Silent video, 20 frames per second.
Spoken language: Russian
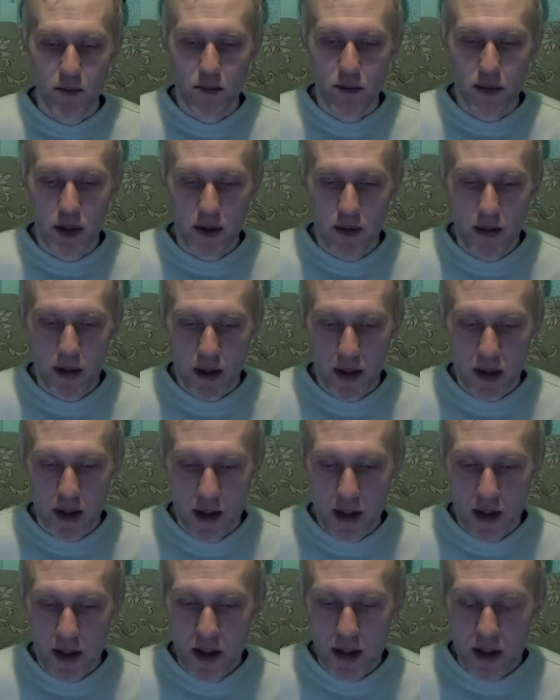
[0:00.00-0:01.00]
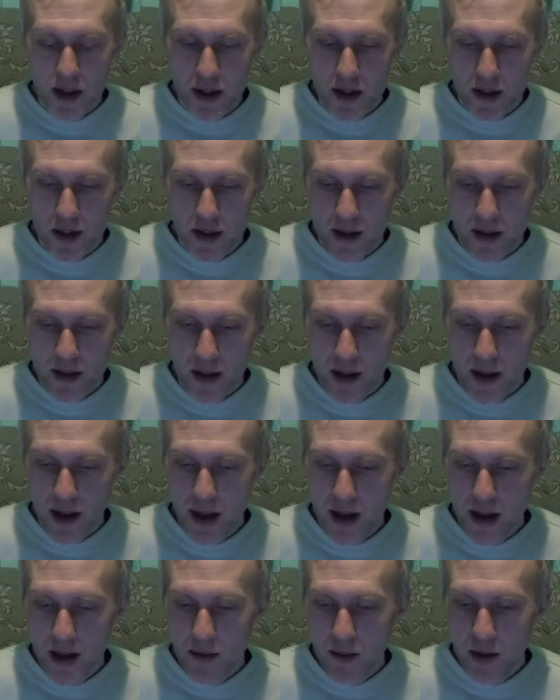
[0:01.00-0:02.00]
проверка технического
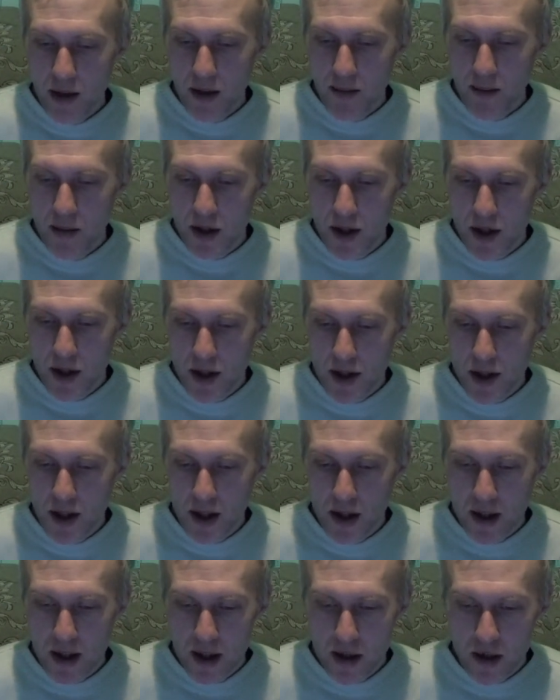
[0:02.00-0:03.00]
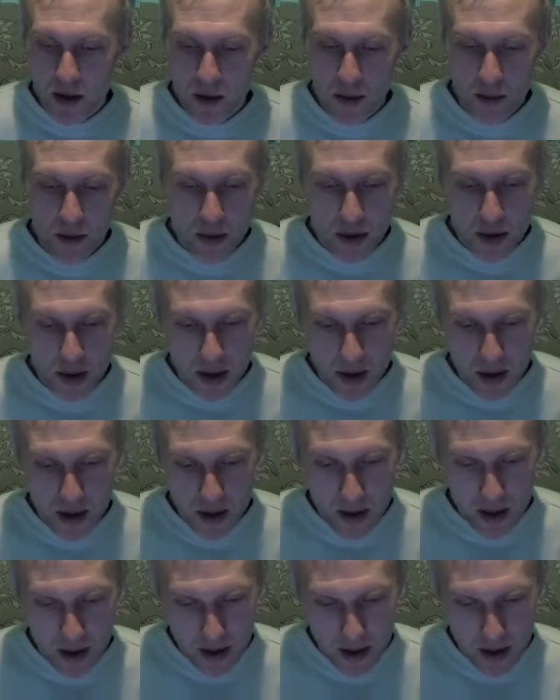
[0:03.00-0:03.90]
состояния видимых частей конструкции